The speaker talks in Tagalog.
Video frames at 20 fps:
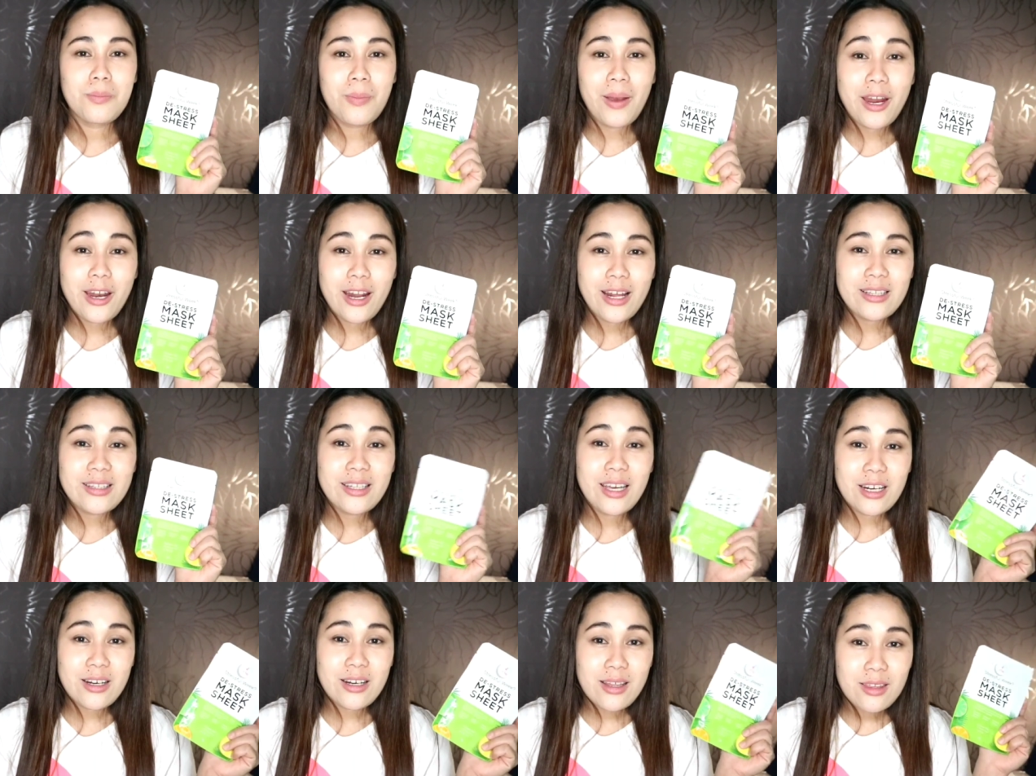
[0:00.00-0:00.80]
parang
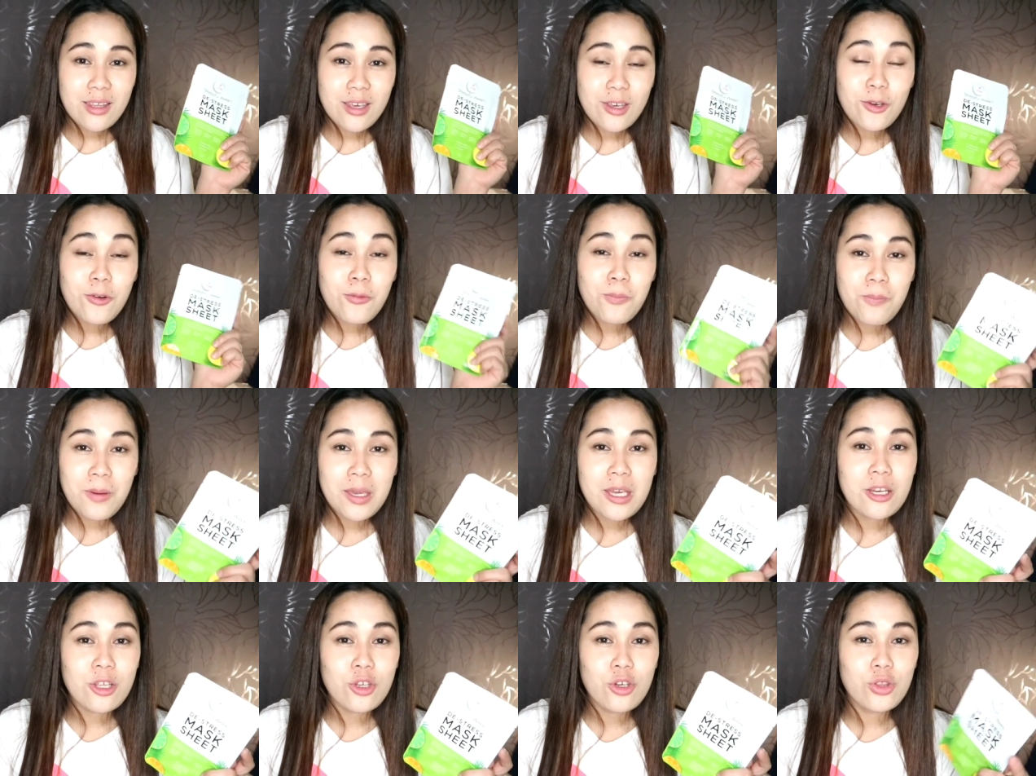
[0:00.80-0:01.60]
darating yung
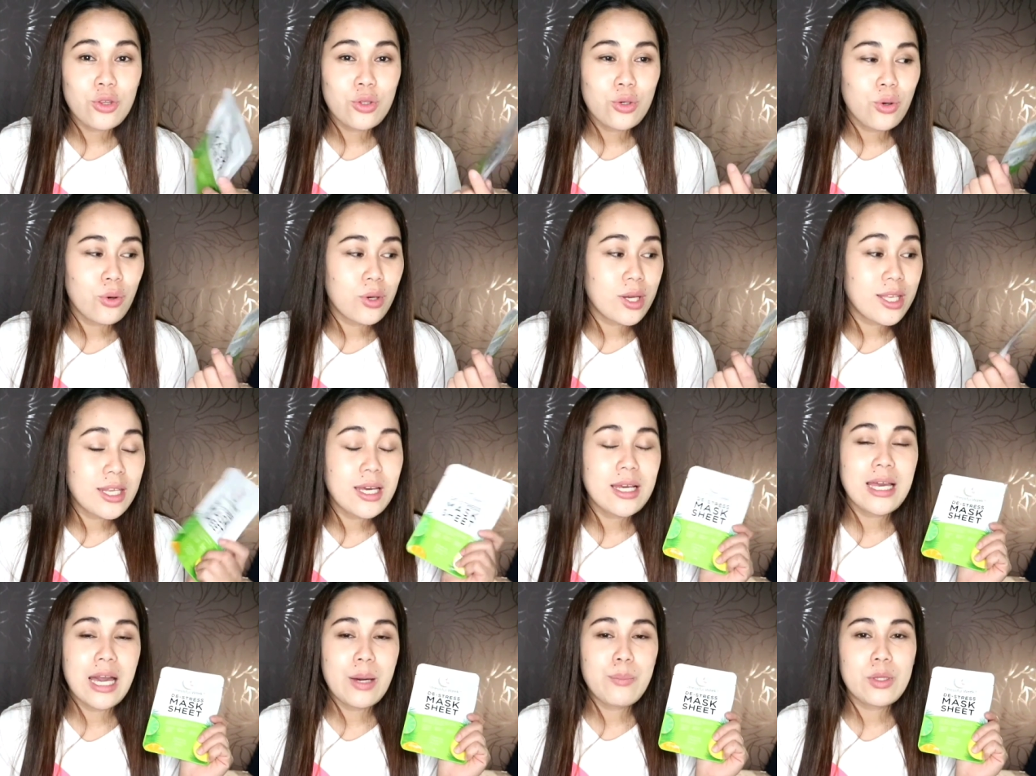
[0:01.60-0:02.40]
period ko,
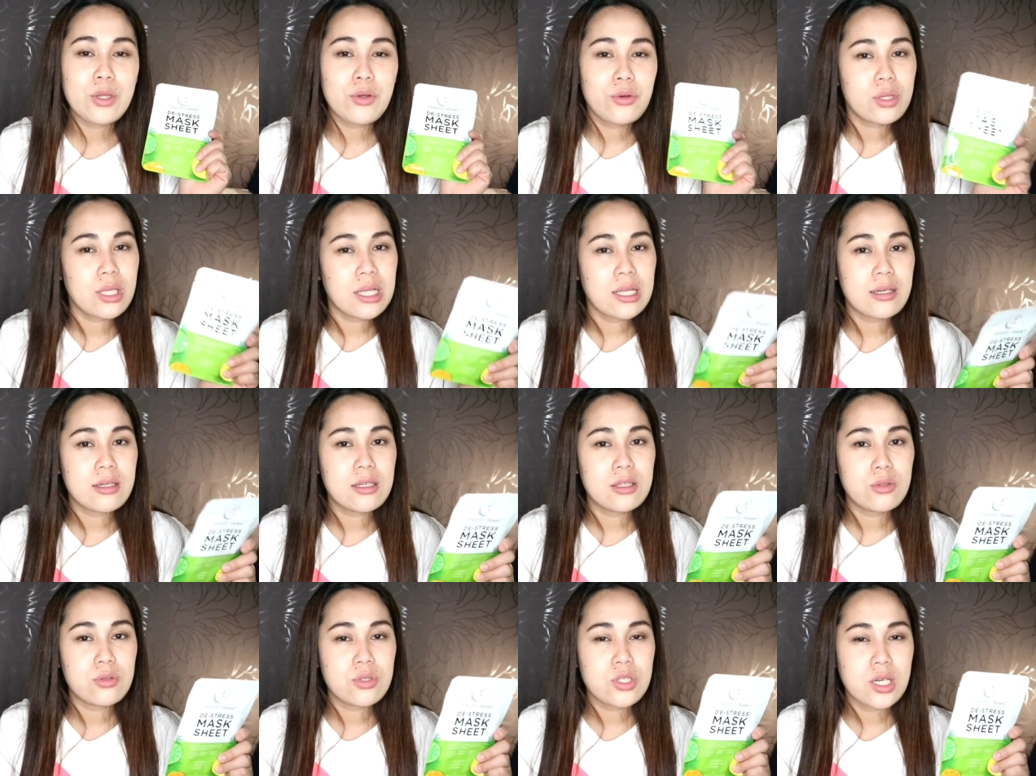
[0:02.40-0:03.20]
ginagamit ko
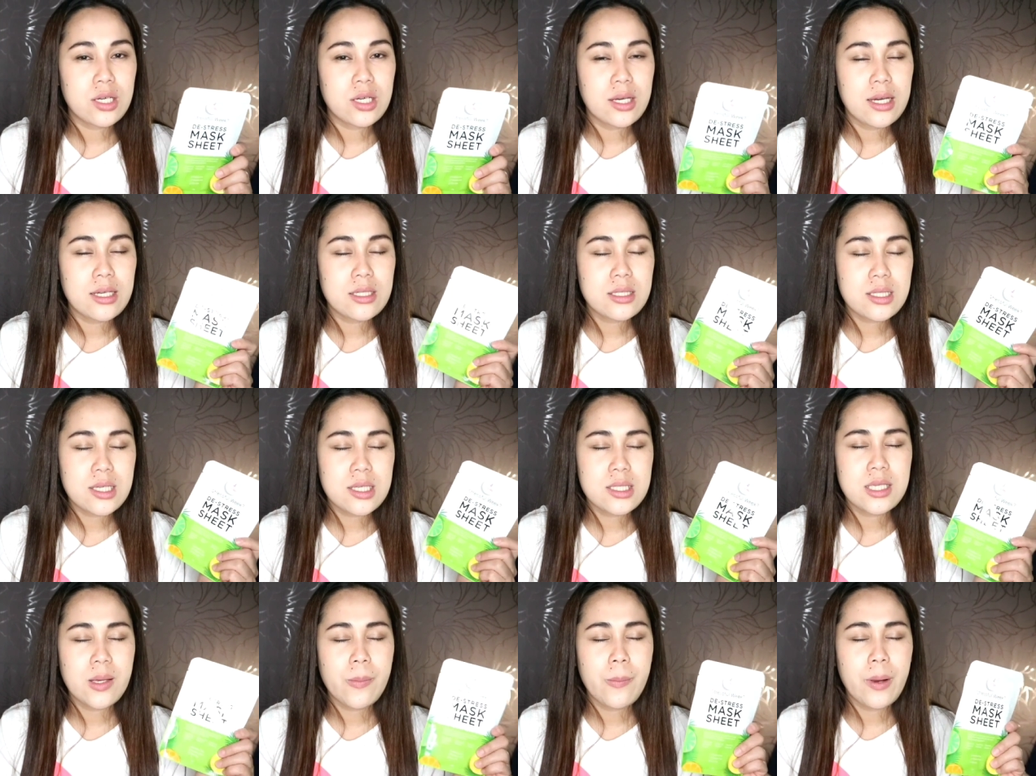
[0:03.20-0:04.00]
talaga to siya guys.
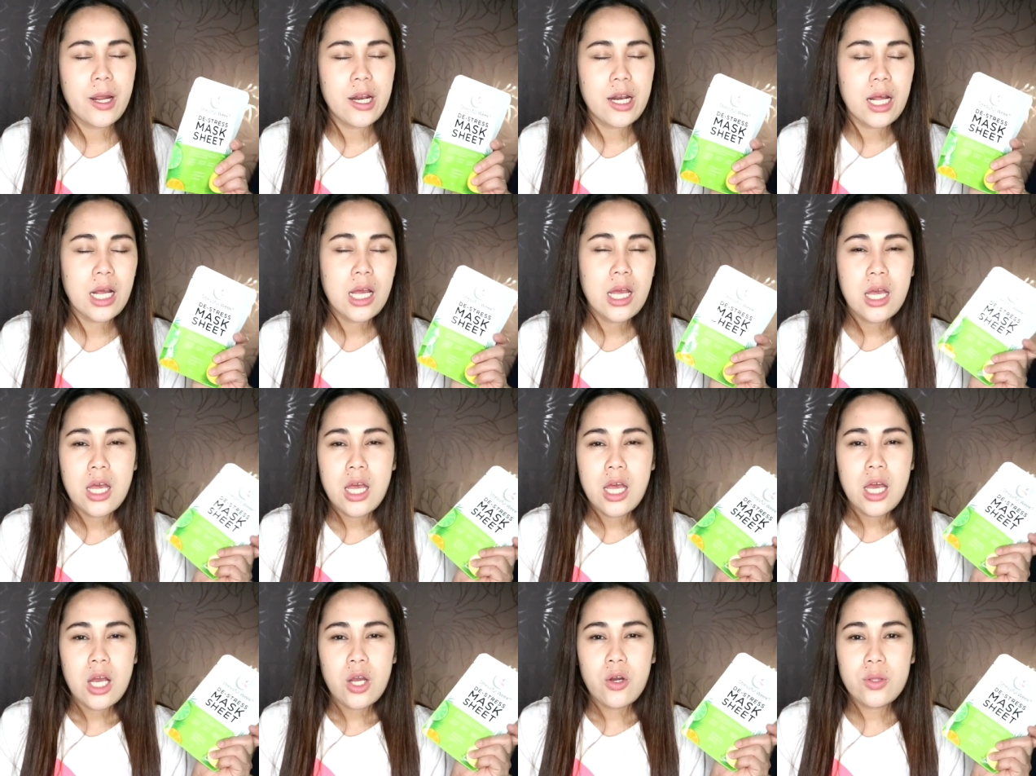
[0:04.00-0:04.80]
Kasi parang,
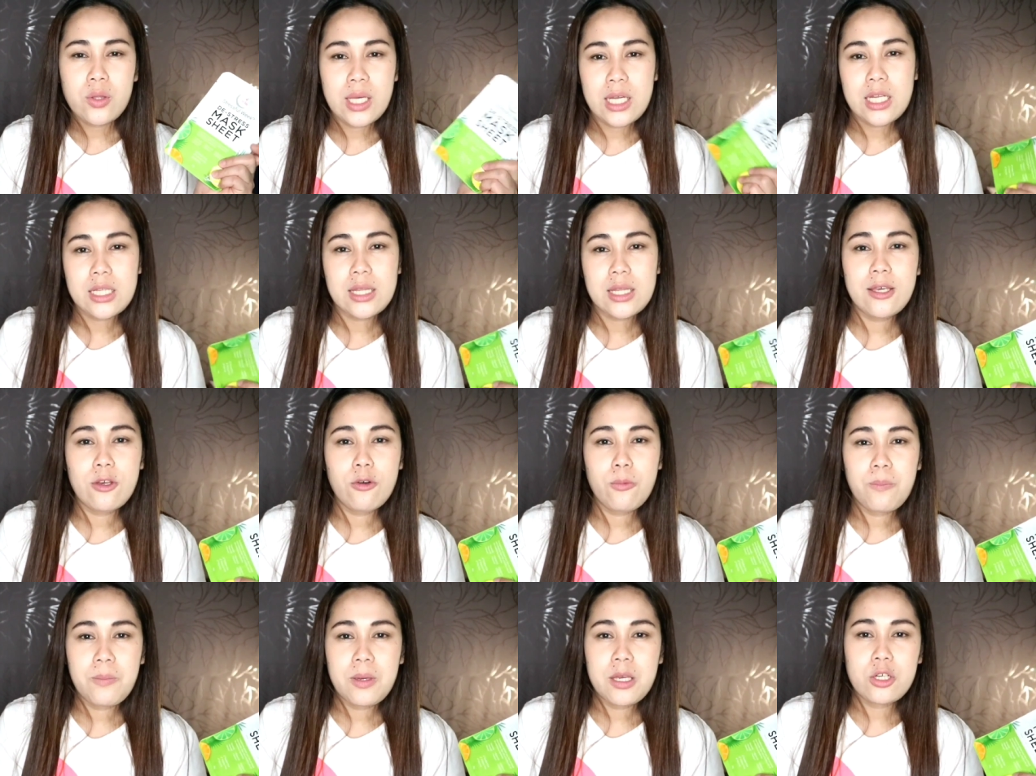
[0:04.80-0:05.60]
kung
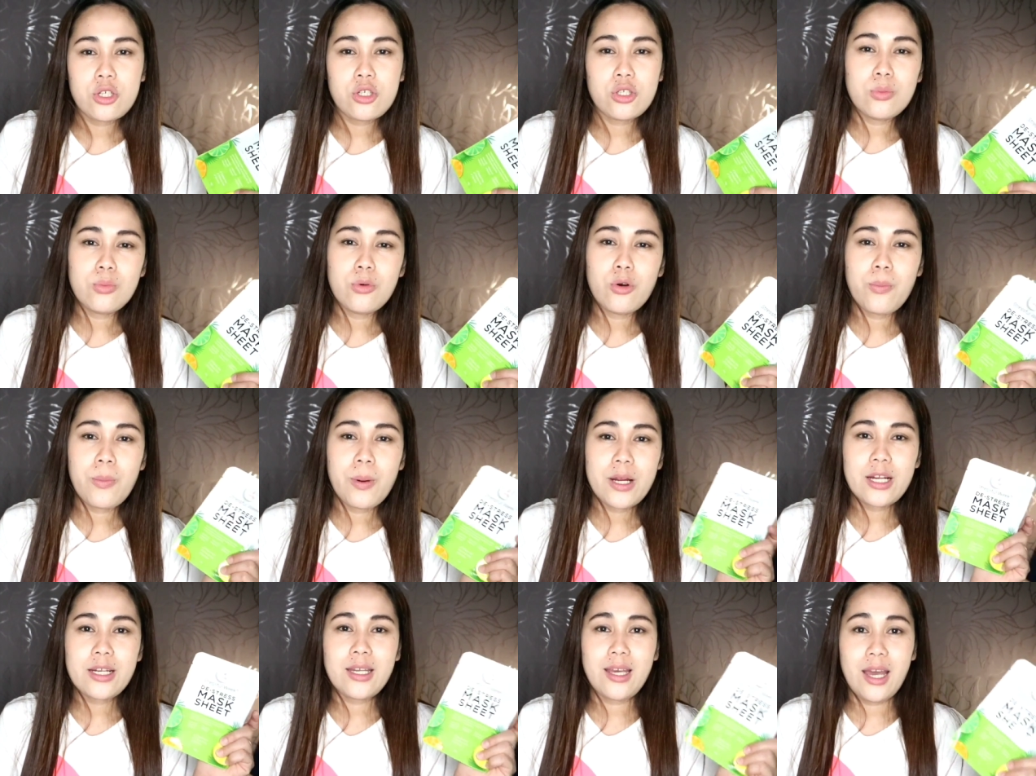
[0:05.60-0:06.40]
darating yung period mo,
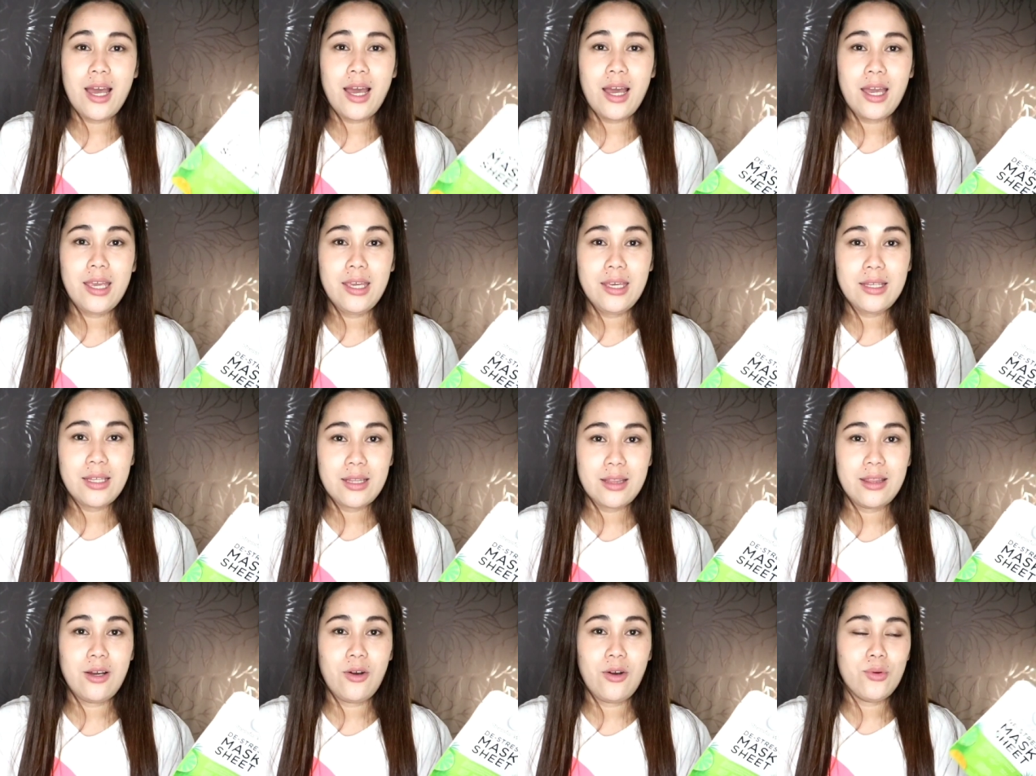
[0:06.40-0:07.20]
parang
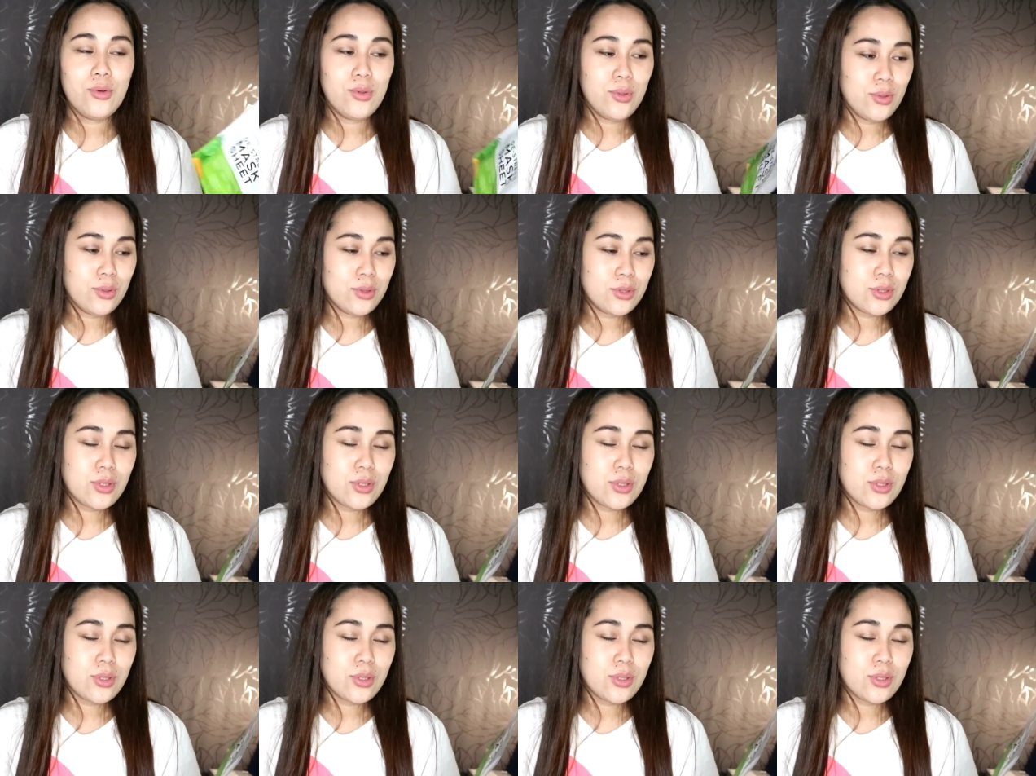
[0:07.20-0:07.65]
nakakainit ng ulo.